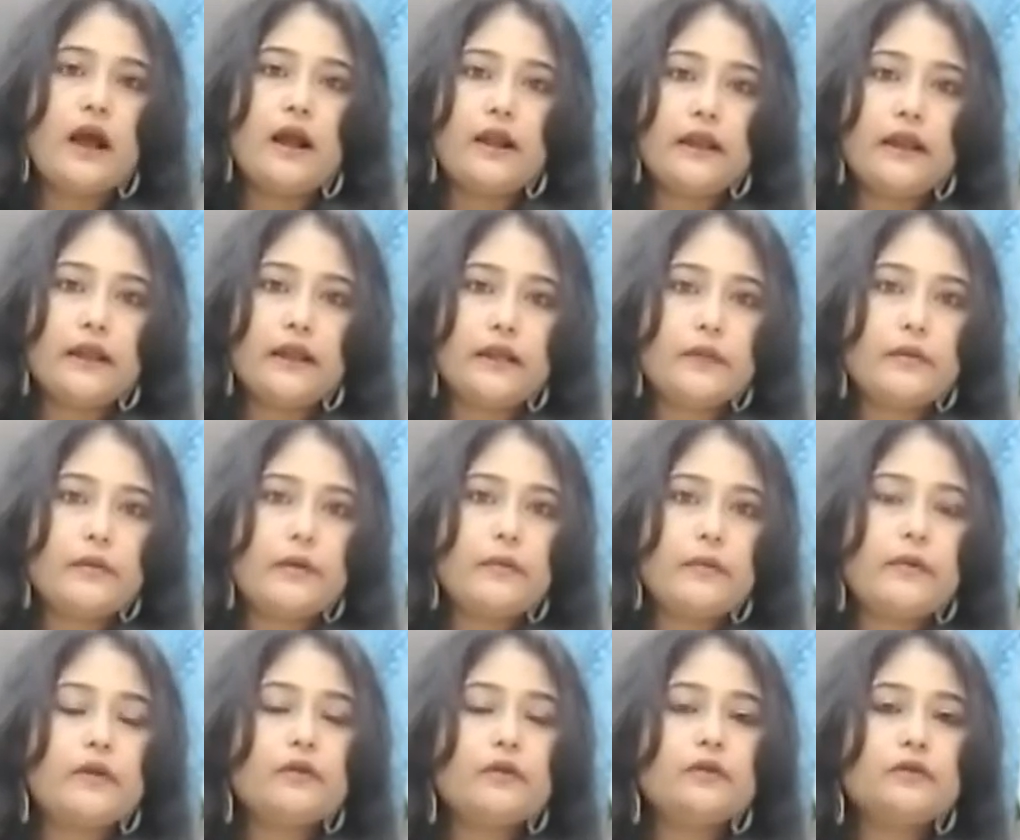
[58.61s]
আর একটা
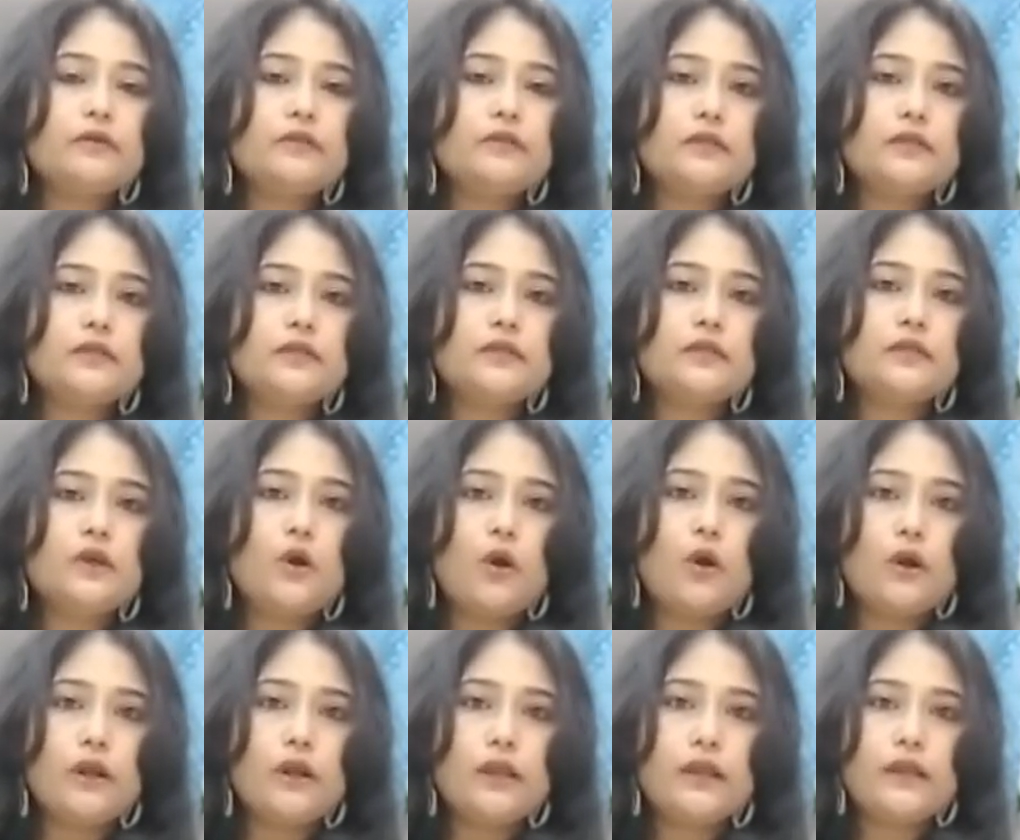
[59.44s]
ব্যাপার হচ্ছে যে
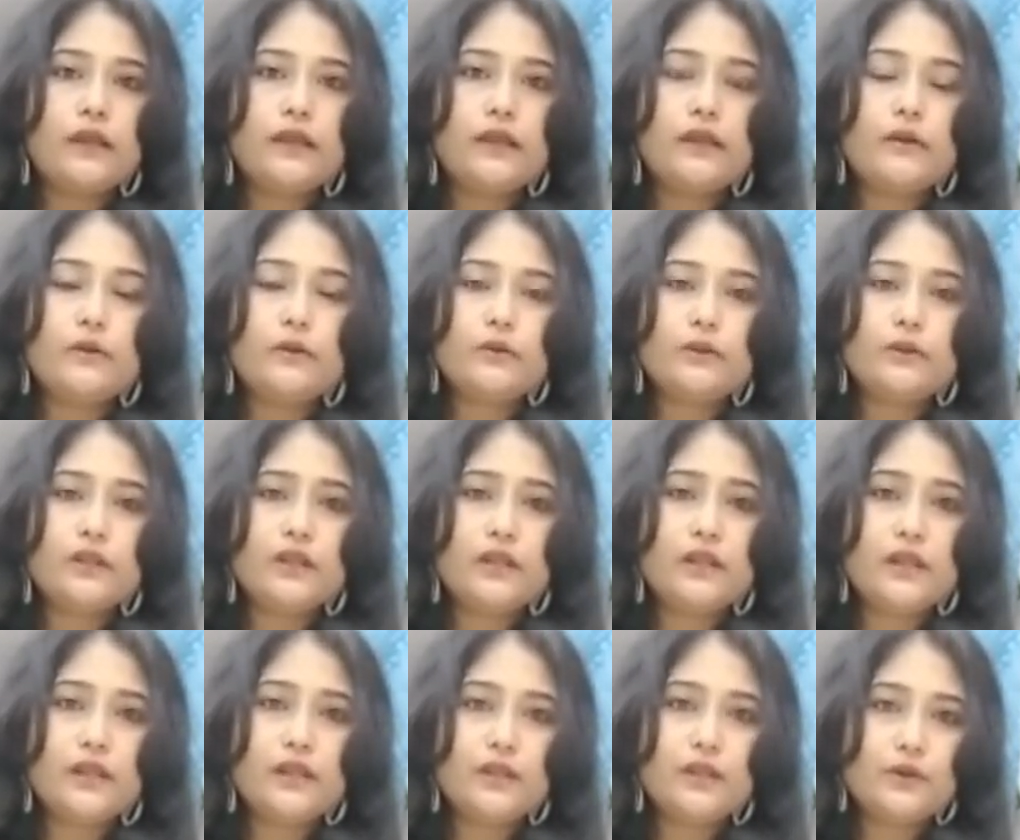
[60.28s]
অনেকের
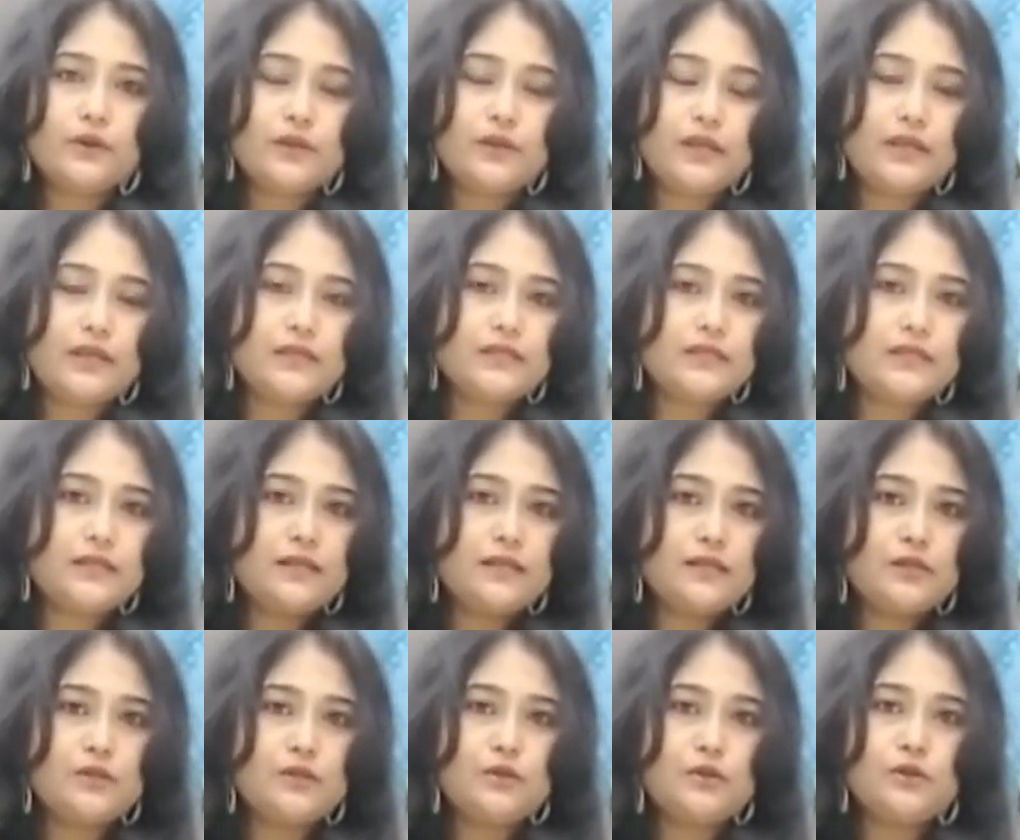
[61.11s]
অতিরিক্ত
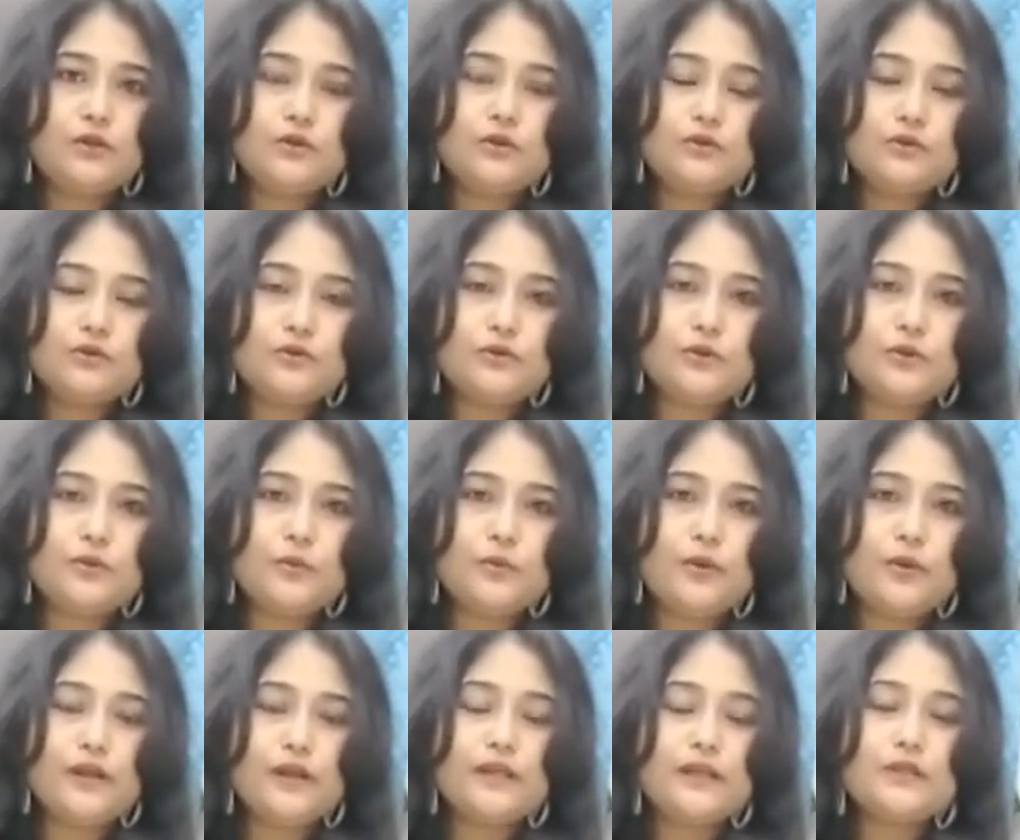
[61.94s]
টেনশনের জন্য চুল
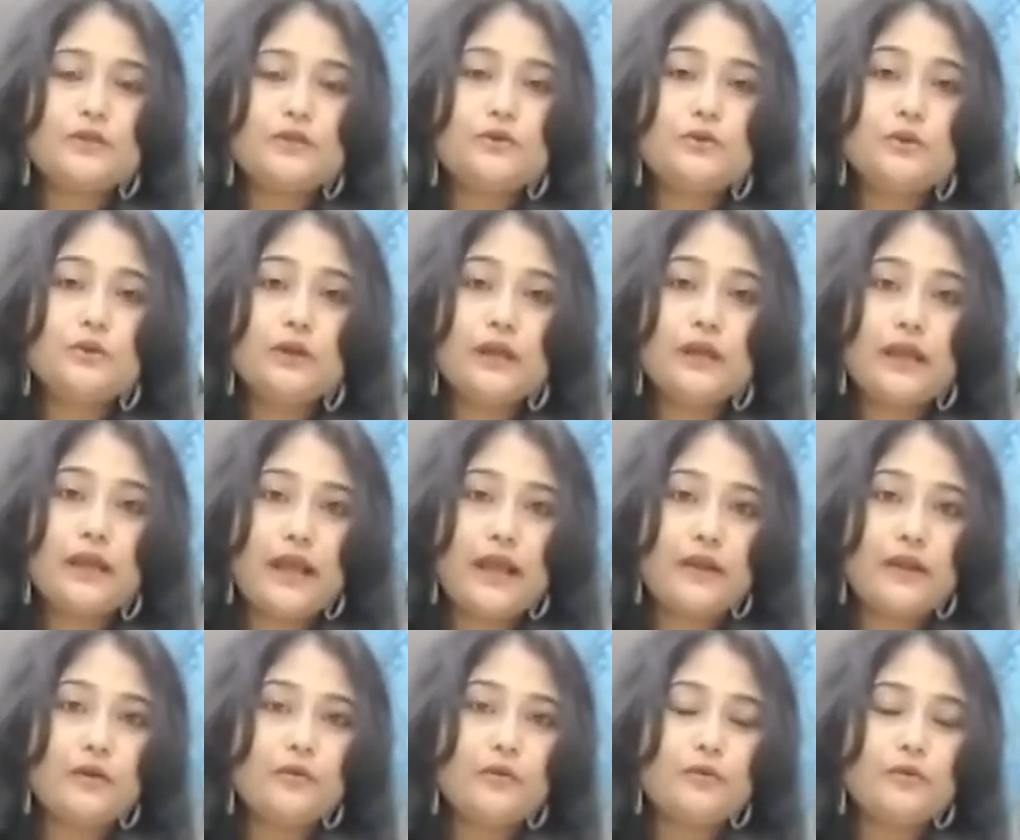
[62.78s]
পড়ে চুল
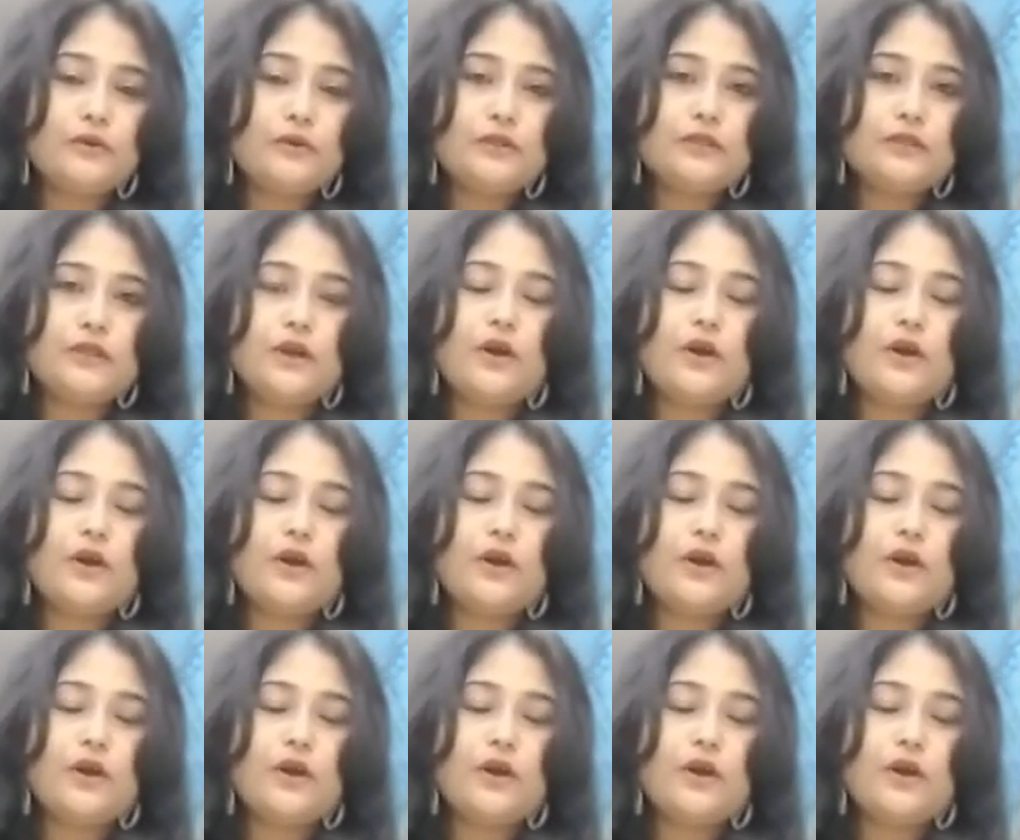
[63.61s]
কেন পড়ছে